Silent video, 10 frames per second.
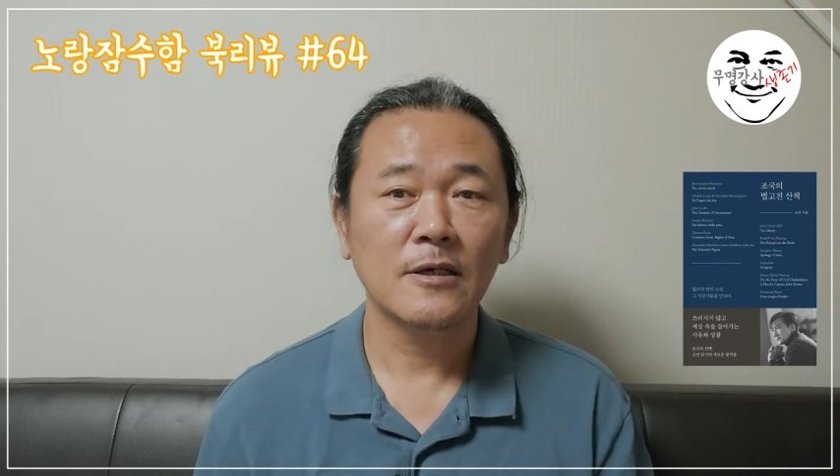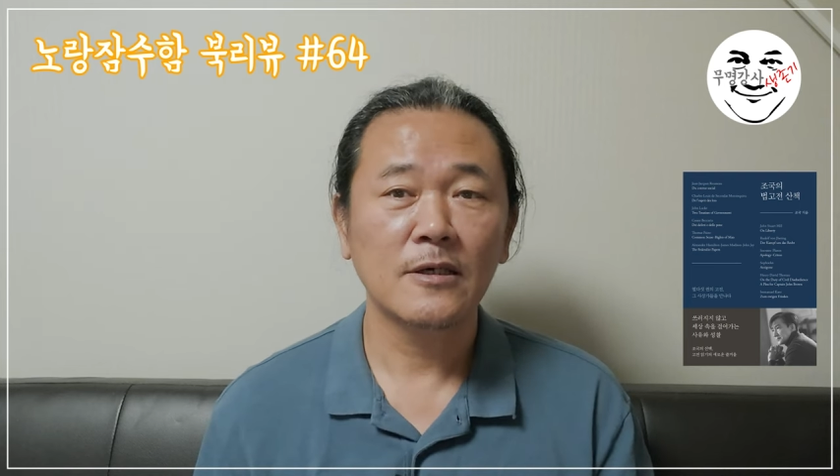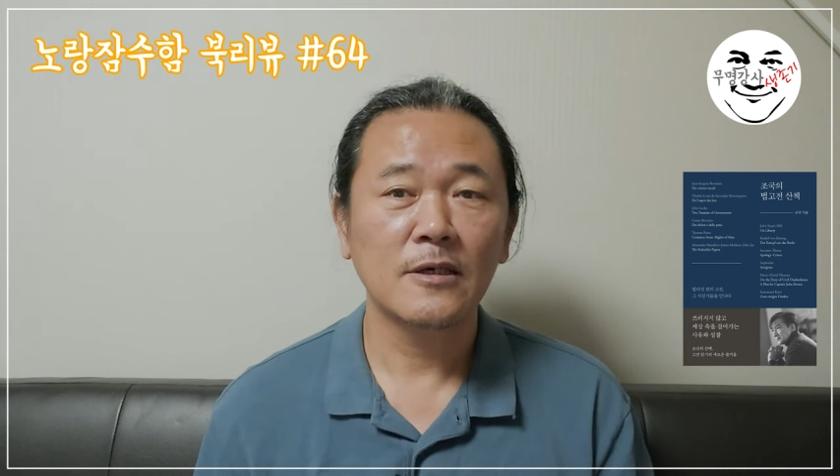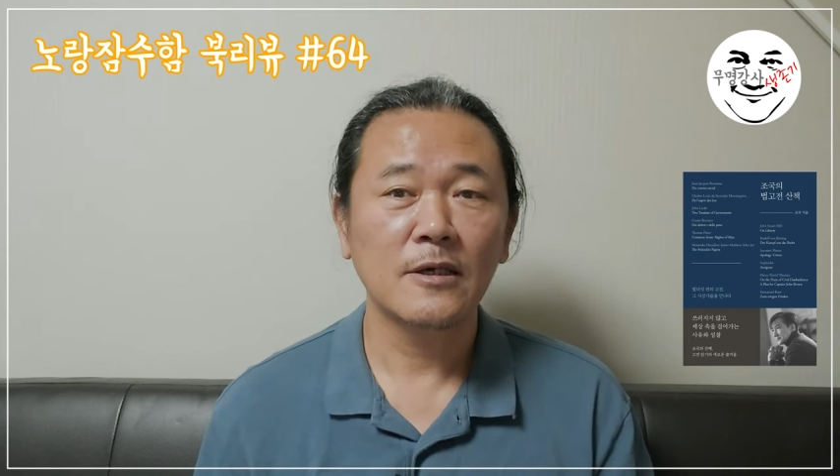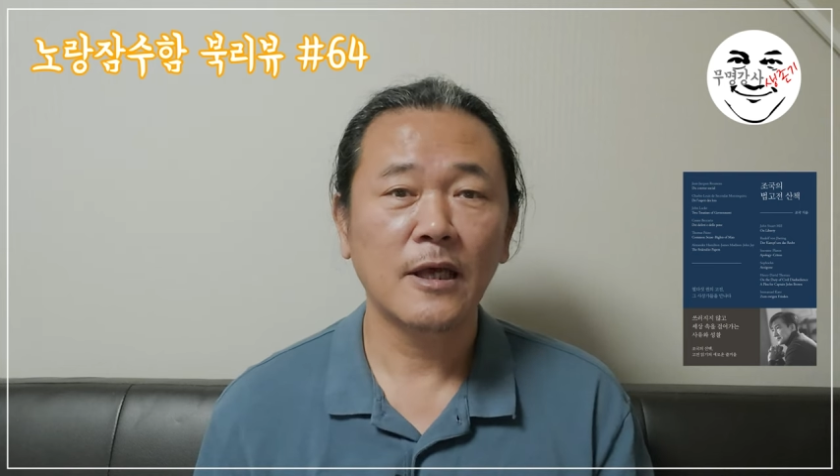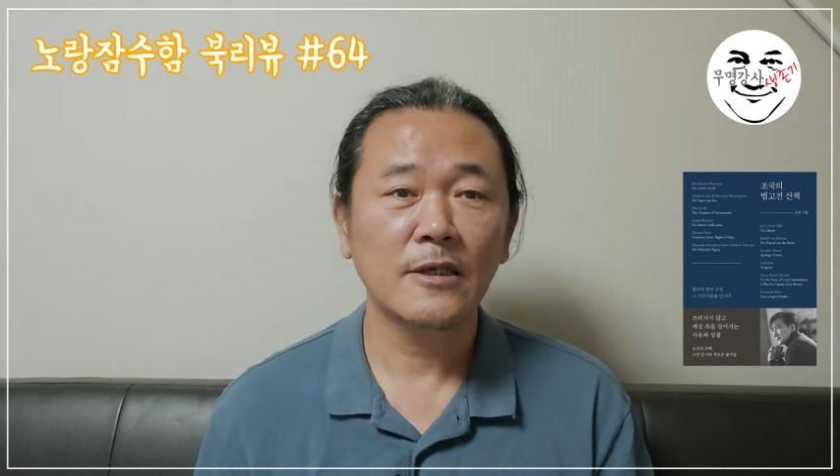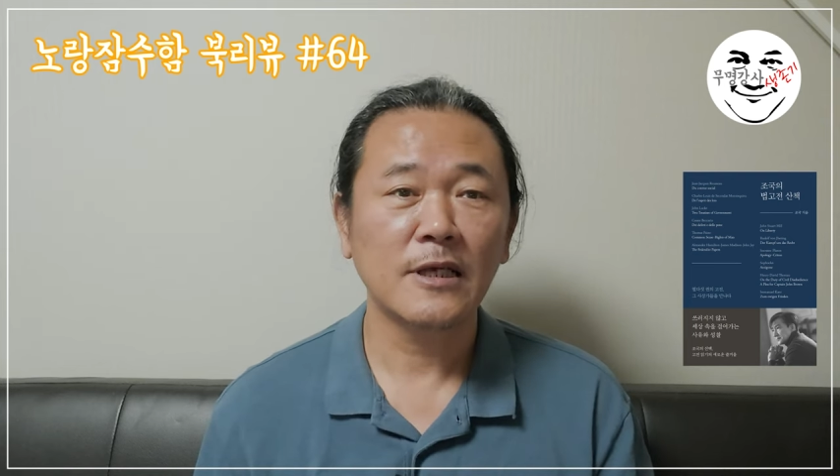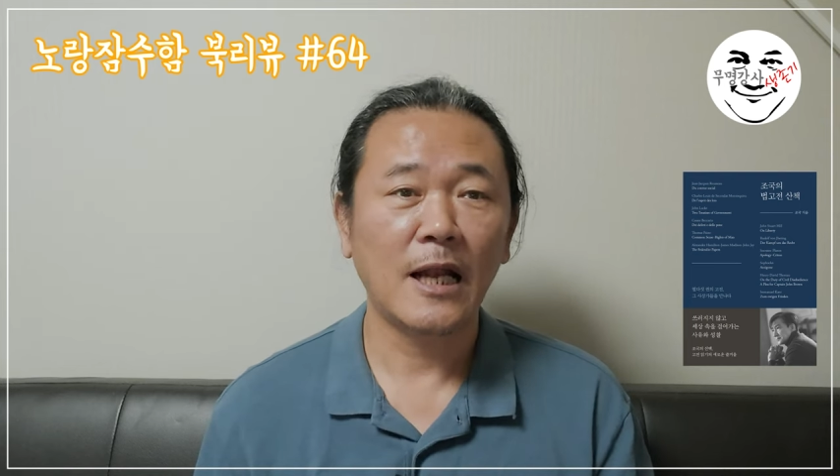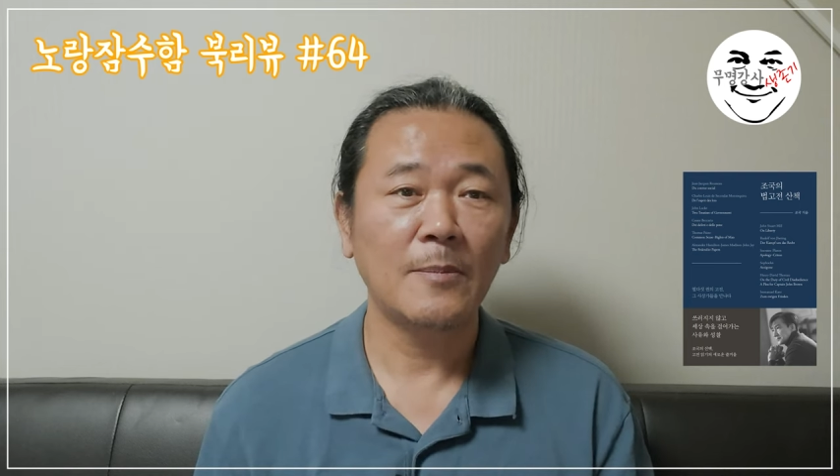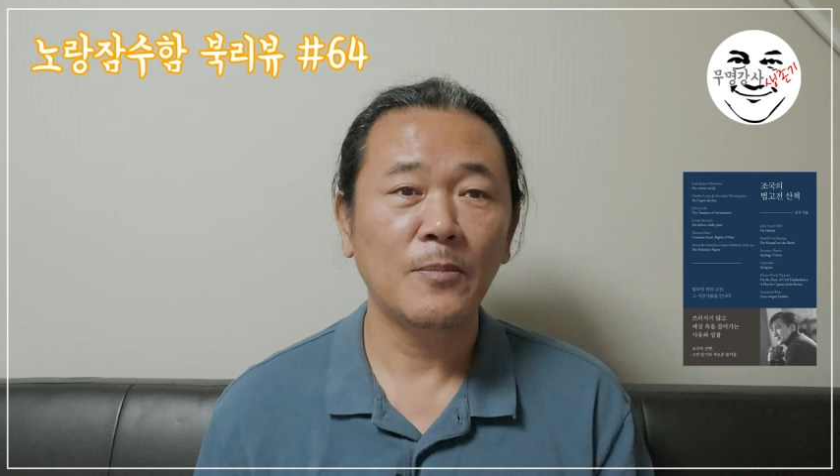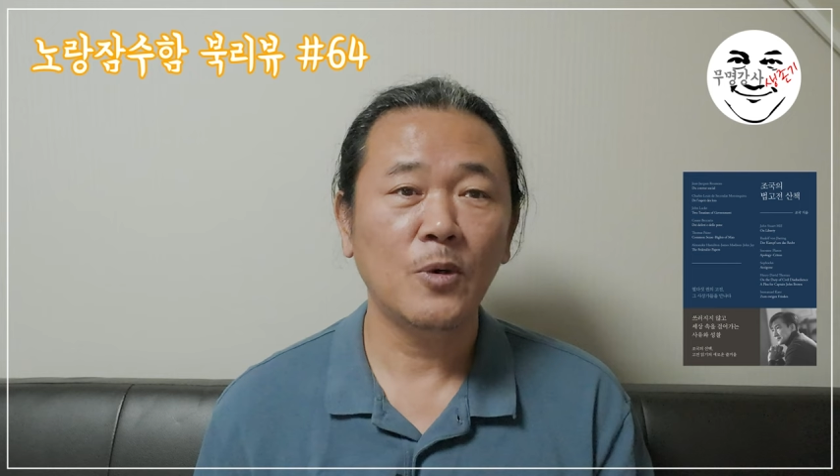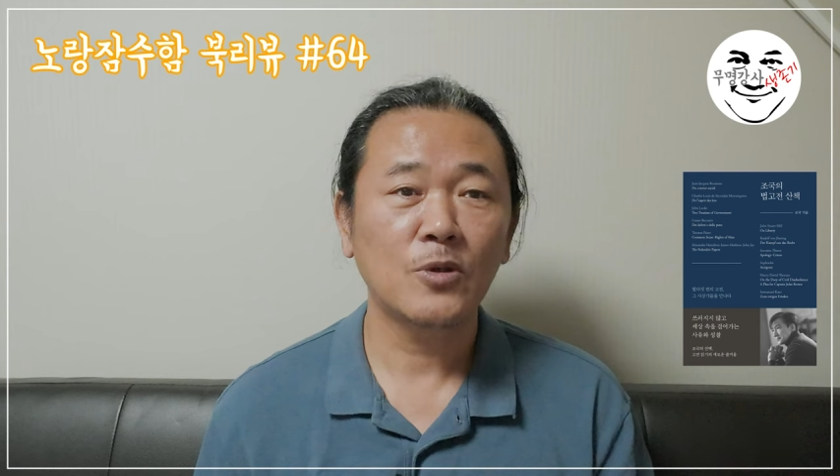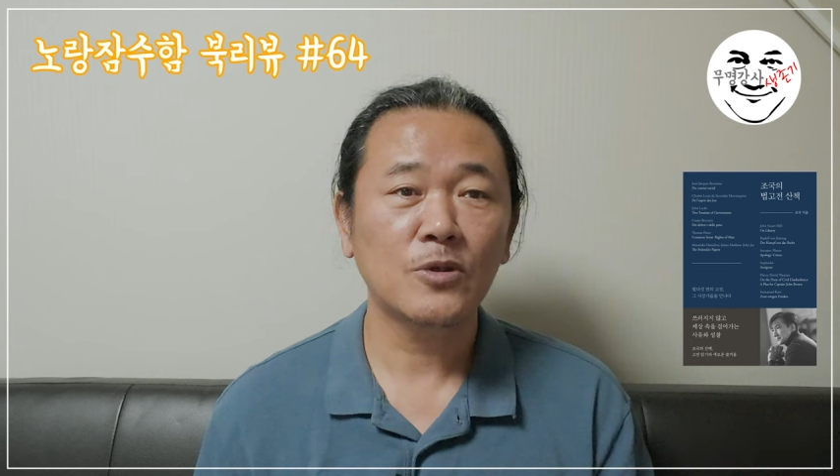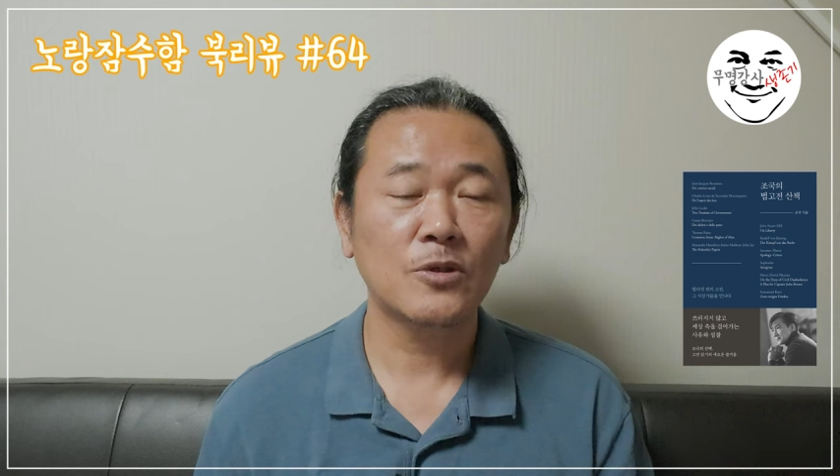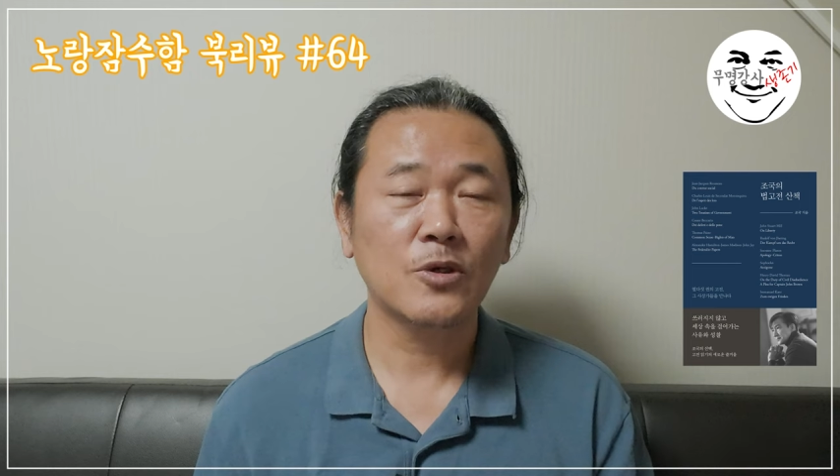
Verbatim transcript: 그게 잘못